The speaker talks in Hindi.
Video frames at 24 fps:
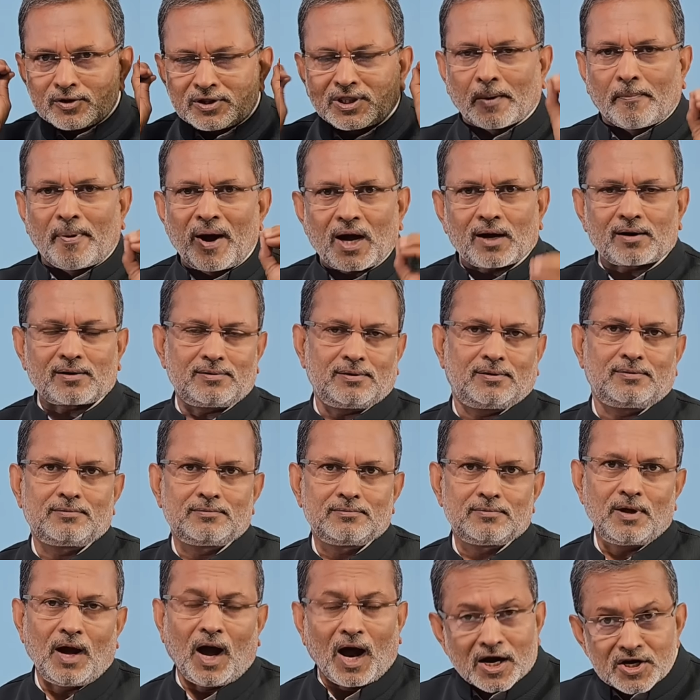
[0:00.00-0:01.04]
दिमाग
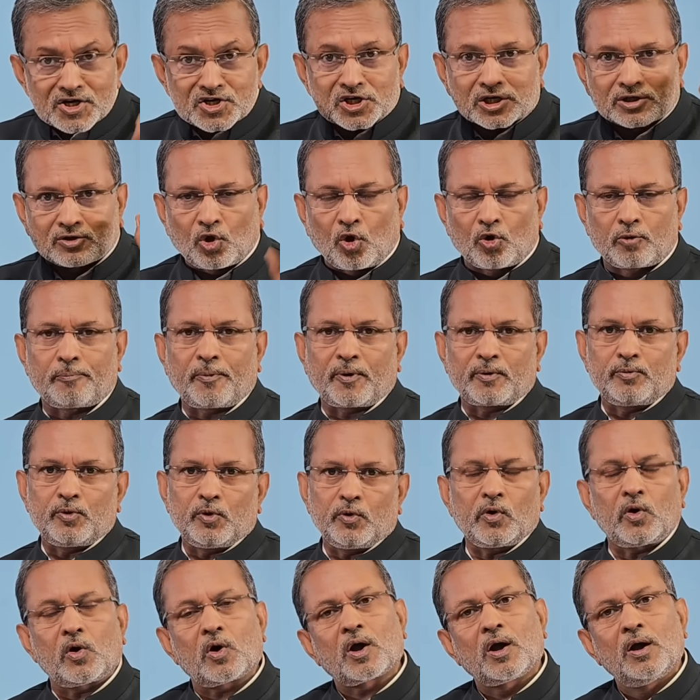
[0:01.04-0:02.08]
आंशिक तौर पर भी
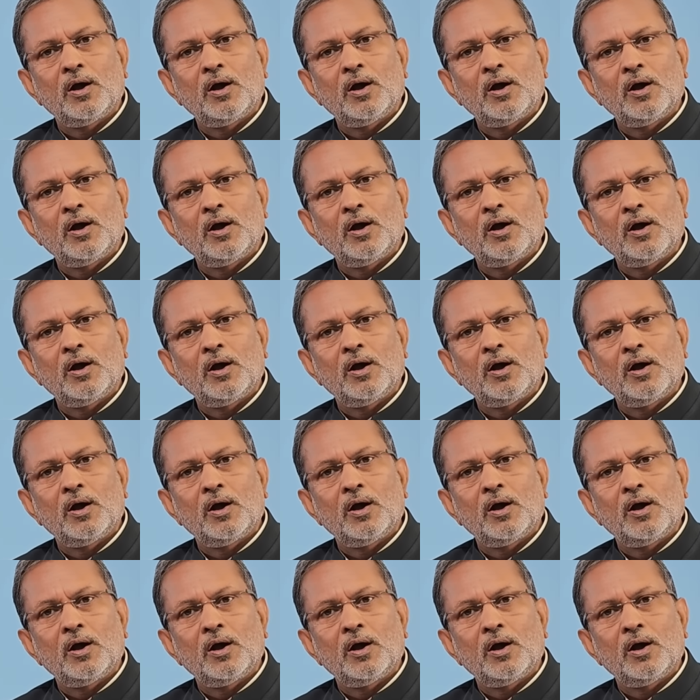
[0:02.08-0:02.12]
हो